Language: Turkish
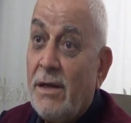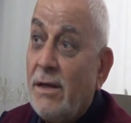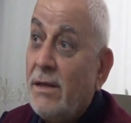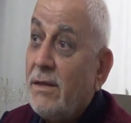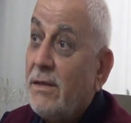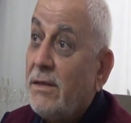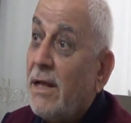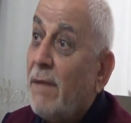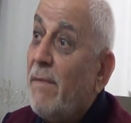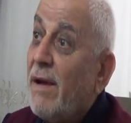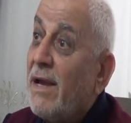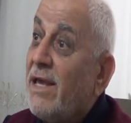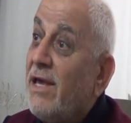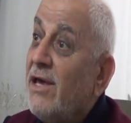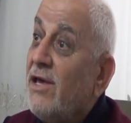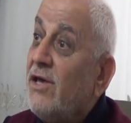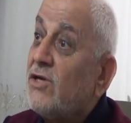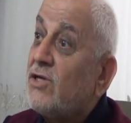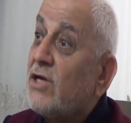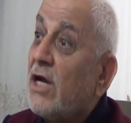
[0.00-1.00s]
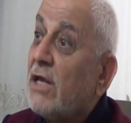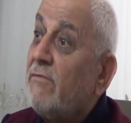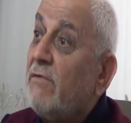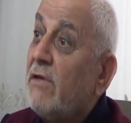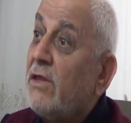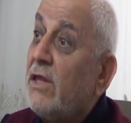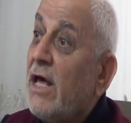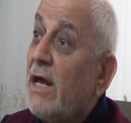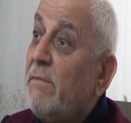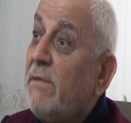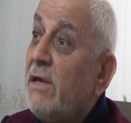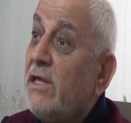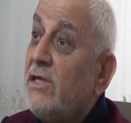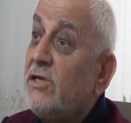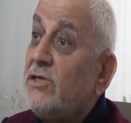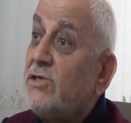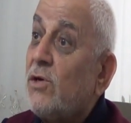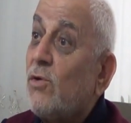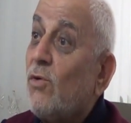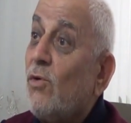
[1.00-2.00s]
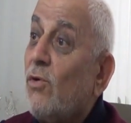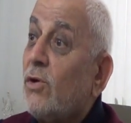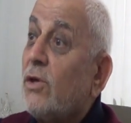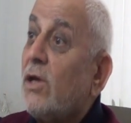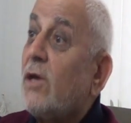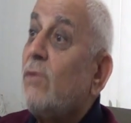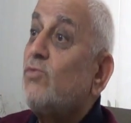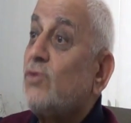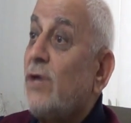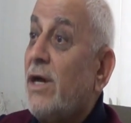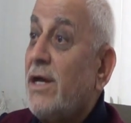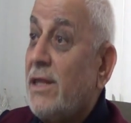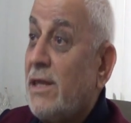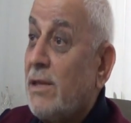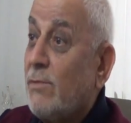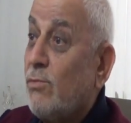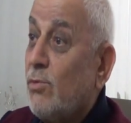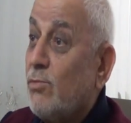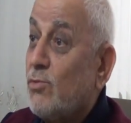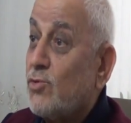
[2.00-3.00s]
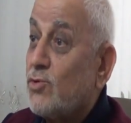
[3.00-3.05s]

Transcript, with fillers: Demek ki irşat ve terbiye oradaki müsaitlik bulmuş.